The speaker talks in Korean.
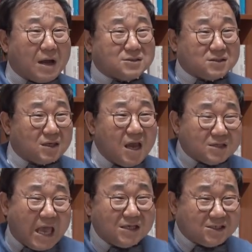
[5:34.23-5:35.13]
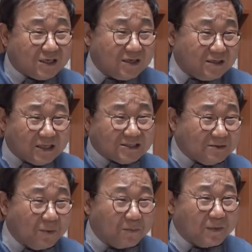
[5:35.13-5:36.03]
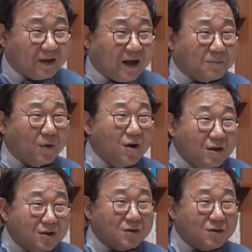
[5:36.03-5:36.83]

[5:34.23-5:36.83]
마치 생식기의 뜻이 뭡니까 뭐